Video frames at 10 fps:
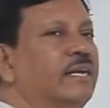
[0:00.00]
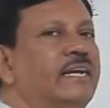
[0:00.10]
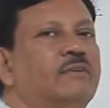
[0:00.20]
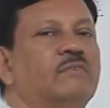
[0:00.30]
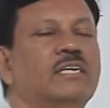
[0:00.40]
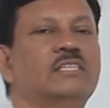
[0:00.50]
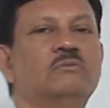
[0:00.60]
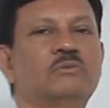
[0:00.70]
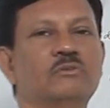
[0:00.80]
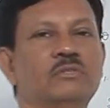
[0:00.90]
అనేటువంటిది
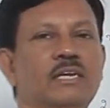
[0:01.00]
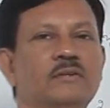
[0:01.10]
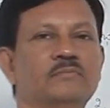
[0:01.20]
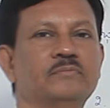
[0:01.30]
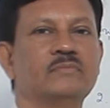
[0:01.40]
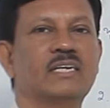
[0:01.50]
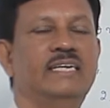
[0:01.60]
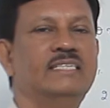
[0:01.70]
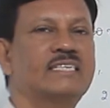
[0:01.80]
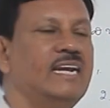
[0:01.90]
ఉంటుంది
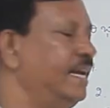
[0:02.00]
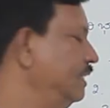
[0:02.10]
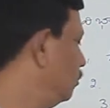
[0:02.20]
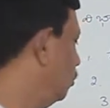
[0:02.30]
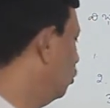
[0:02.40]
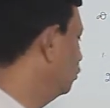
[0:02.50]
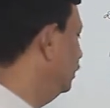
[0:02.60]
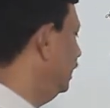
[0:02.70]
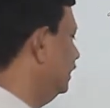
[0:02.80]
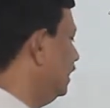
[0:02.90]
క్రిస్టలైన్ కోన్
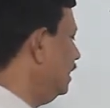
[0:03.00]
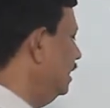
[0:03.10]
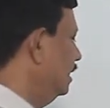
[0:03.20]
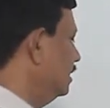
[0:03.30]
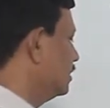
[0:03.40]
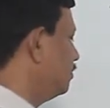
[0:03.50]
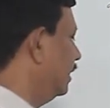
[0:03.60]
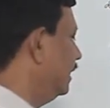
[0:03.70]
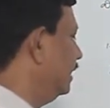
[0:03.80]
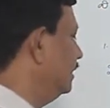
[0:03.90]
లేదా
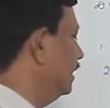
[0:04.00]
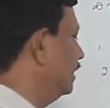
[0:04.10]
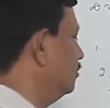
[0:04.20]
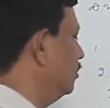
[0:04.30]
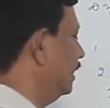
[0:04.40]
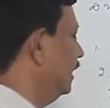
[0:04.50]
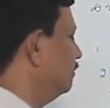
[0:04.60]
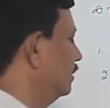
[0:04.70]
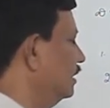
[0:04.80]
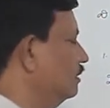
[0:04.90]
స్ఫటిక దండము
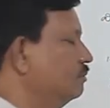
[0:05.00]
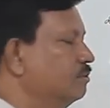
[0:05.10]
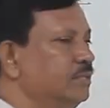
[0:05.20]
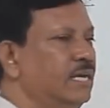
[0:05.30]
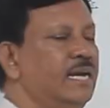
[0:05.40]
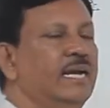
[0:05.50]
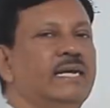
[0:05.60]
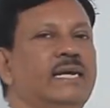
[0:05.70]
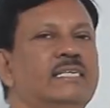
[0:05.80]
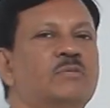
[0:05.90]
అనేటువంటిది ఉంటుంది
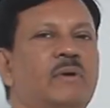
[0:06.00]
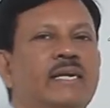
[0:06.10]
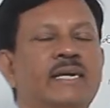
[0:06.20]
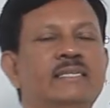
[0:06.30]
ఈ స్ఫటిక